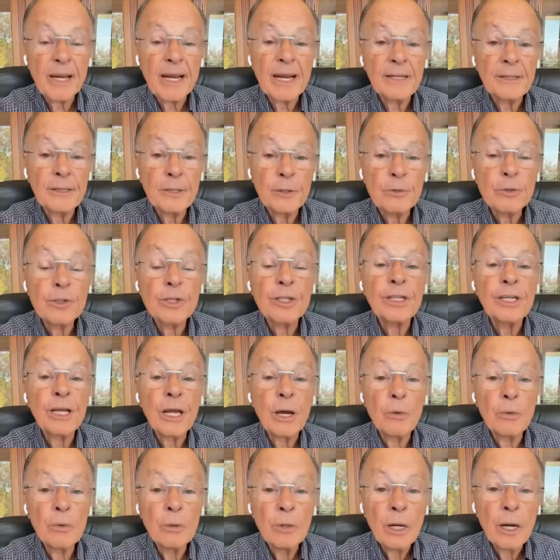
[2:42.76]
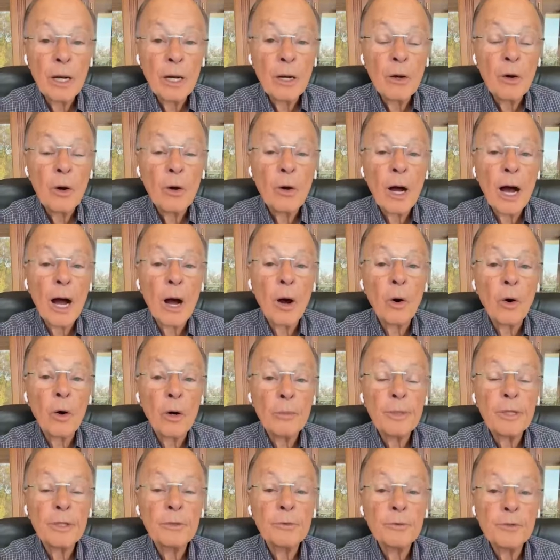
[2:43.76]
et née pour Dieu.
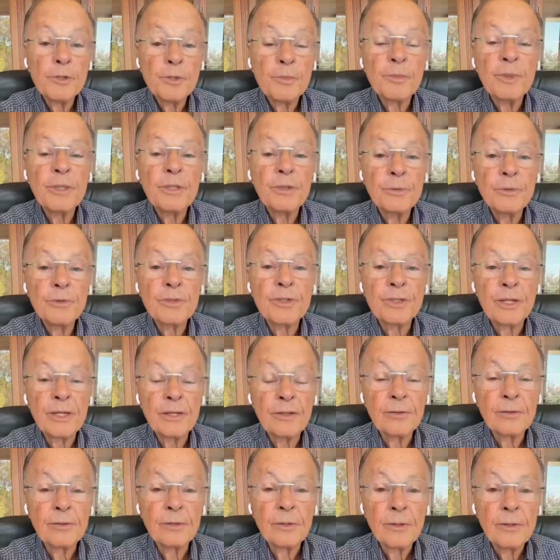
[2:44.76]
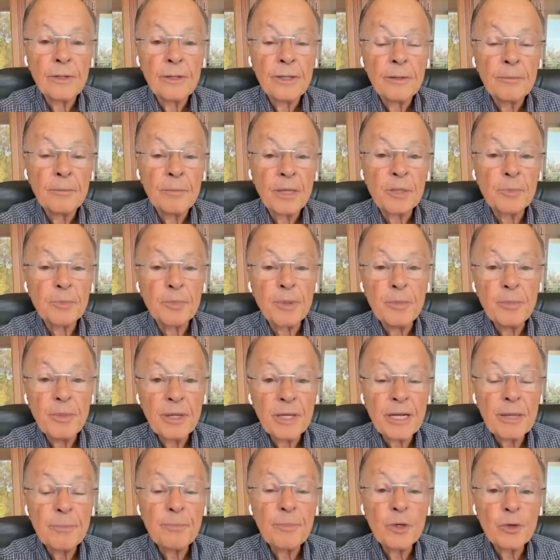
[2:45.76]
C'est l'œuvre du
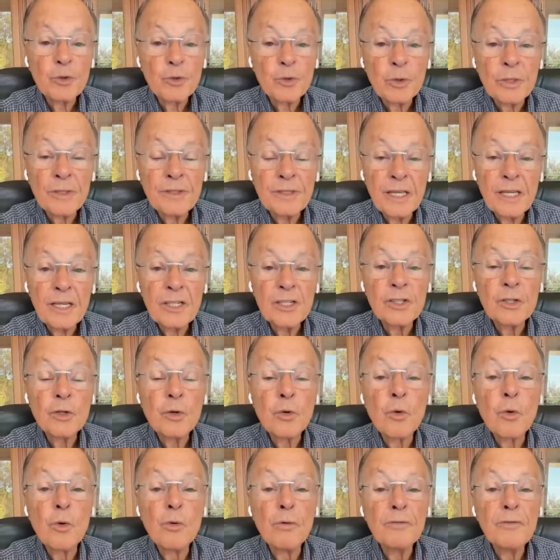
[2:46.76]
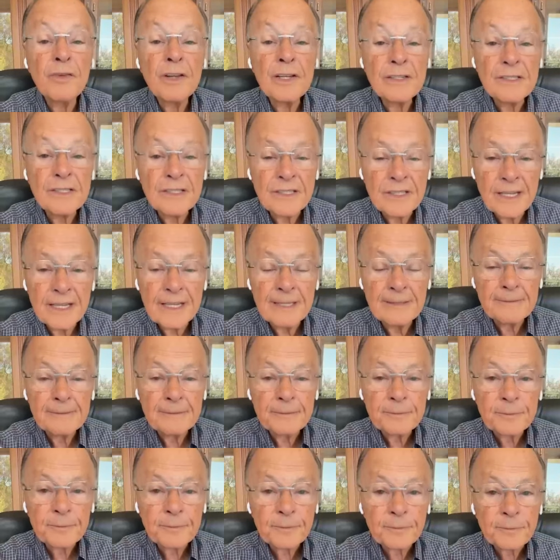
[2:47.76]
Saint-Esprit. Mais d'abord, la personne
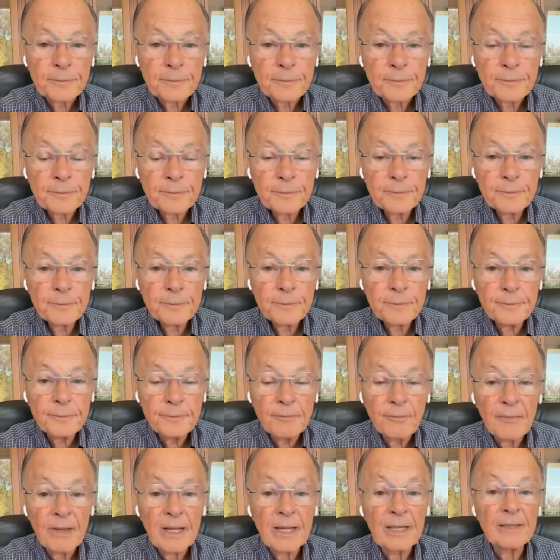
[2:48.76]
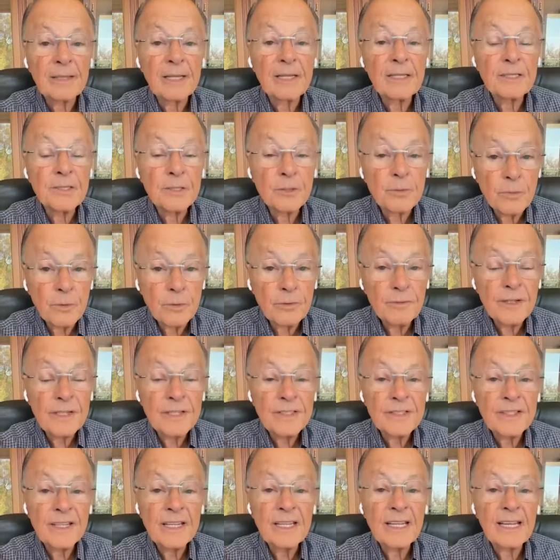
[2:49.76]
doit se convaincre. Elle
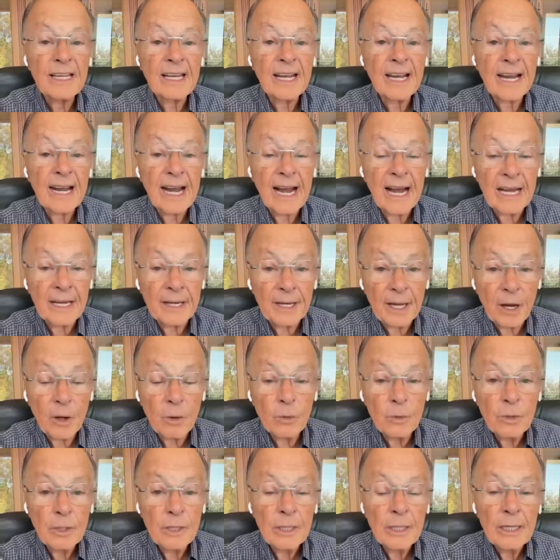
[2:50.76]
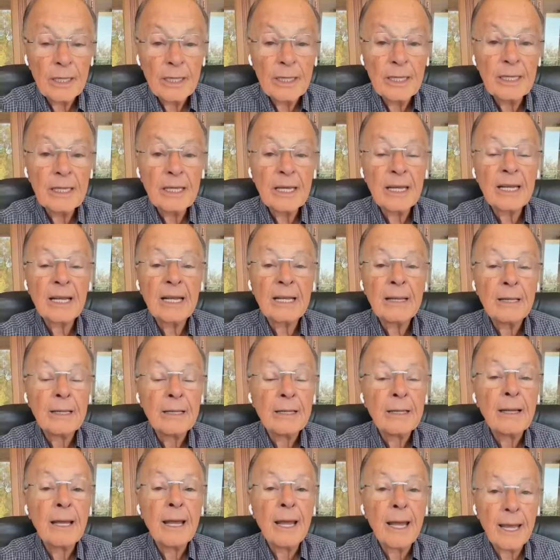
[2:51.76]
doit se convaincre qu'elle est charnelle
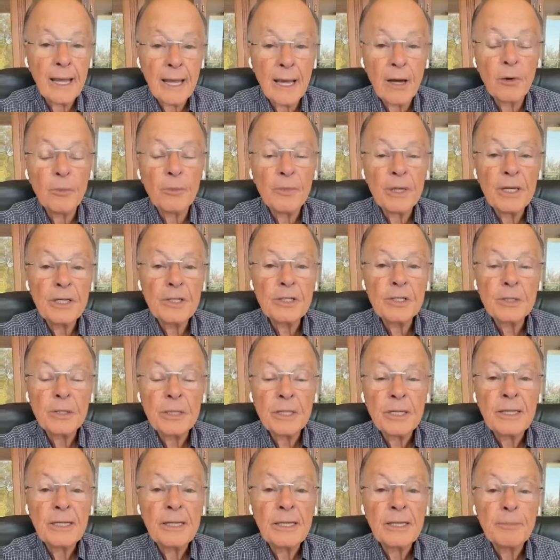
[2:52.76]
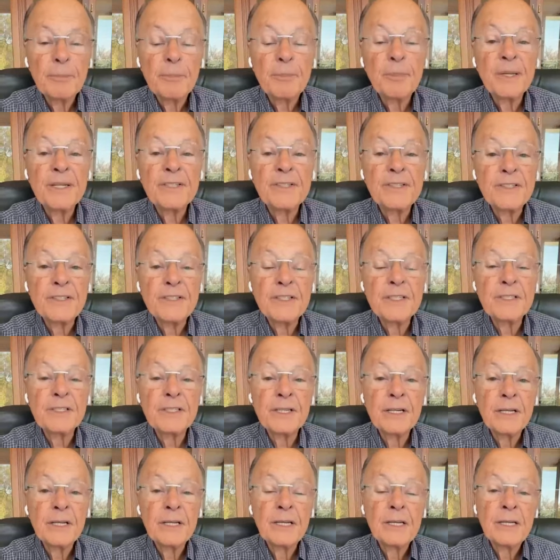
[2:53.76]
et que réellement, elle
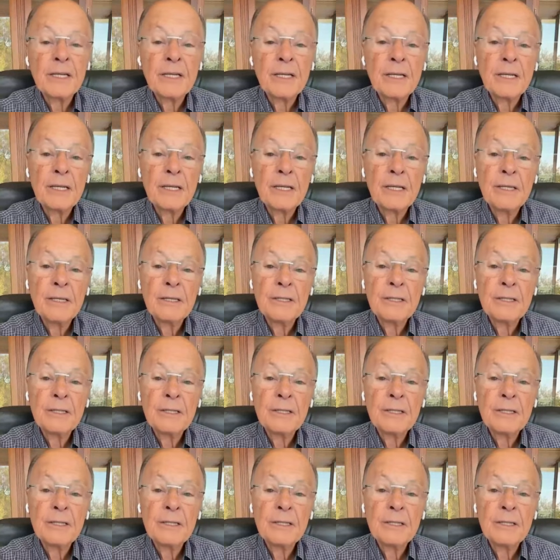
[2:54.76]
a besoin